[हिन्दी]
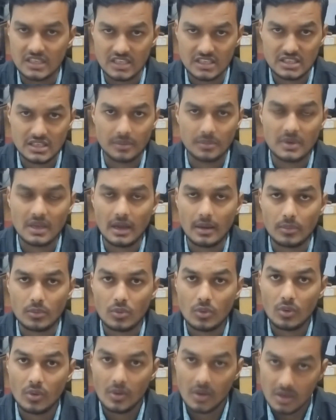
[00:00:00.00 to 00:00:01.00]
ये सभी
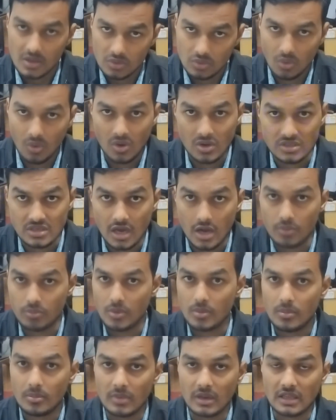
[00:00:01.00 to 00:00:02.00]
आपको दो हजार
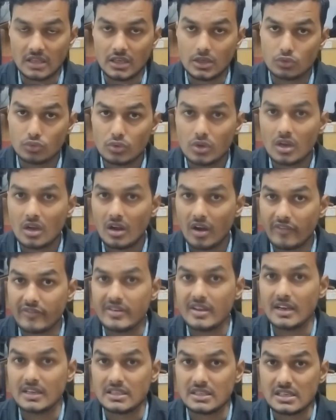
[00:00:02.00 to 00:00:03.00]
रुपये में मिलते हैं जो कि
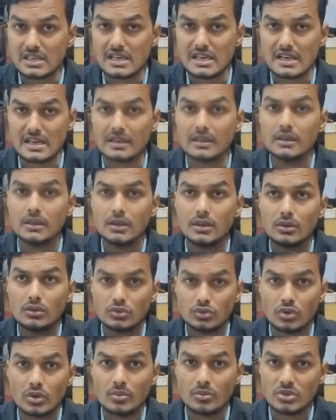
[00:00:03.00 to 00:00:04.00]
काफ़ी अच्छे है
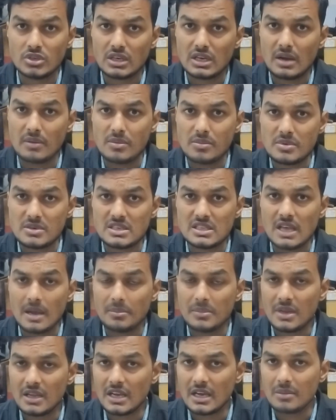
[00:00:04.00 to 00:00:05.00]
जो कि मुझे काफ़ी पसंद
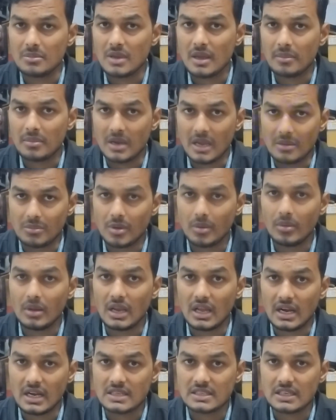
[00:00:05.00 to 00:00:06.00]
है आपने घर में आप कहीं भी,
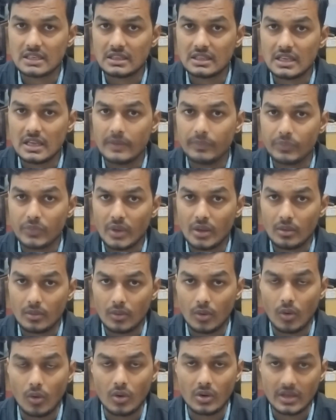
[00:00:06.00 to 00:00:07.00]
भी लगा सकते हैं
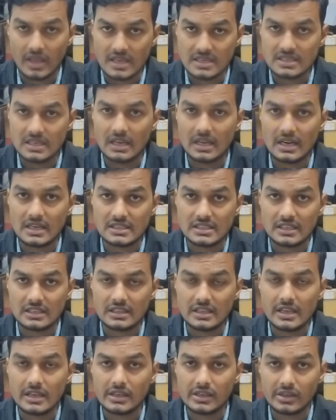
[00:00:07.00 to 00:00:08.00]
और कैसे लगा
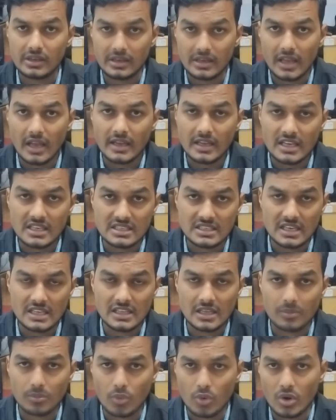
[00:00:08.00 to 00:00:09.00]
सकते हैं क्या क्या इसके
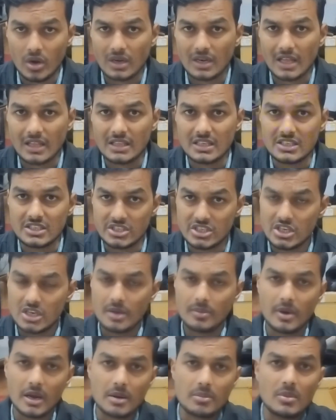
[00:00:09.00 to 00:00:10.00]
अंदर प्रोडक्ट आते हैं इसी
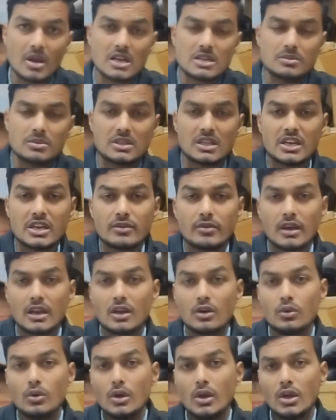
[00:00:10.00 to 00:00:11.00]
के बारे में आज बताने
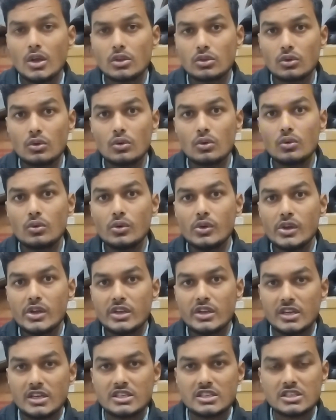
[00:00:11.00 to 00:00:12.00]
वाला हूँ तो
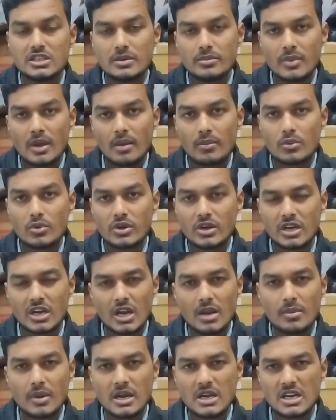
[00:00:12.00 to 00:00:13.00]
ये चीज़ें मैं आपको
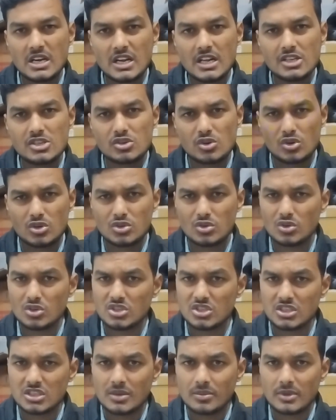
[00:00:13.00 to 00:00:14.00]
डिटेल बाय डिटेल छोटी
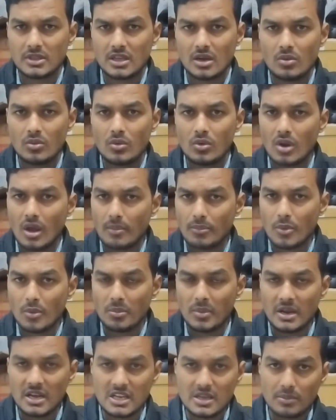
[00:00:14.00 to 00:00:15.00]
छोटी चीज़ें बताऊँ और
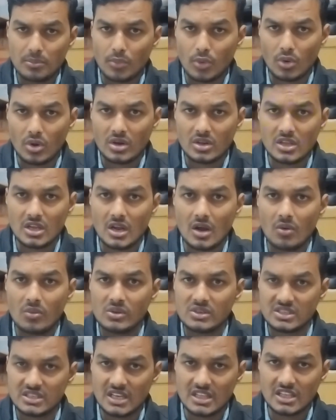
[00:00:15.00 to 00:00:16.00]
आपको पहले ये प्रोडक्ट
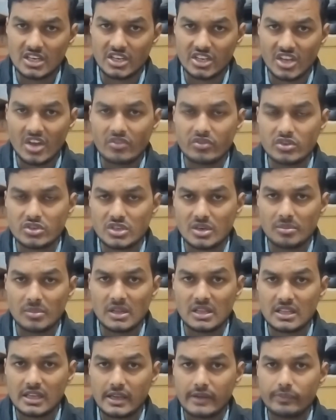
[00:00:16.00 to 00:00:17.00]
दिखाऊँ इसके अंदर क्या फीचर
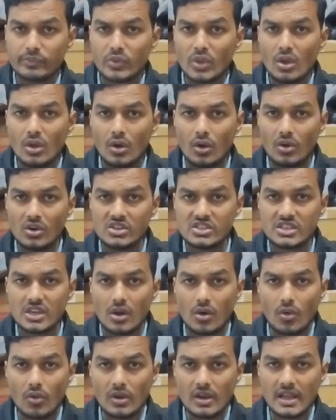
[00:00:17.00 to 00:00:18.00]
मिलते हैं और
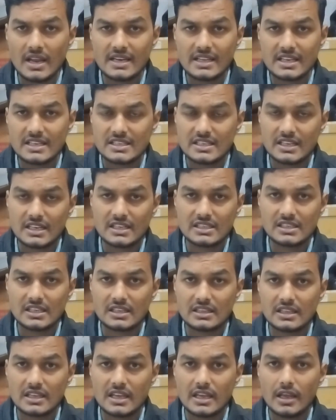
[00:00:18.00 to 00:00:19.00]
इसे ऑनलाइन कैसे कर
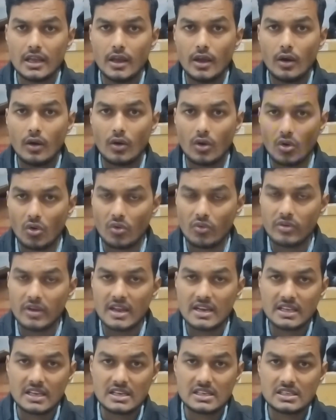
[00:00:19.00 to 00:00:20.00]
सकते हैं और
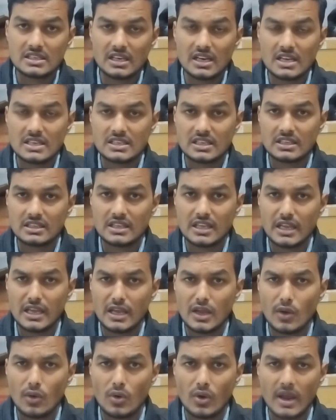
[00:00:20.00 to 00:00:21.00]
ऑफलाइन कैसे चला सकते
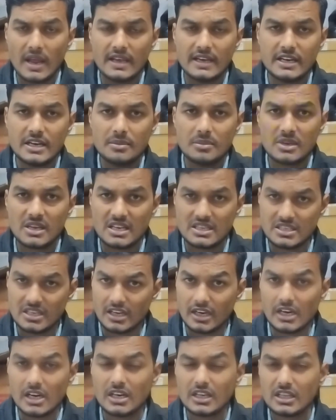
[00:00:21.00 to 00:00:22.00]
हैं और एलईडी e में
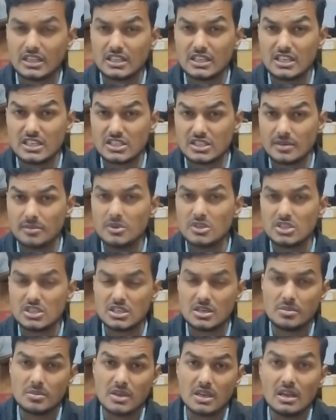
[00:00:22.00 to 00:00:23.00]
कैसे कनेक्ट करते हैं ये सभी
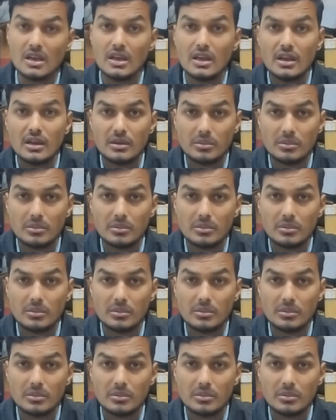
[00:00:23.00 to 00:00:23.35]
चीज़ें मैं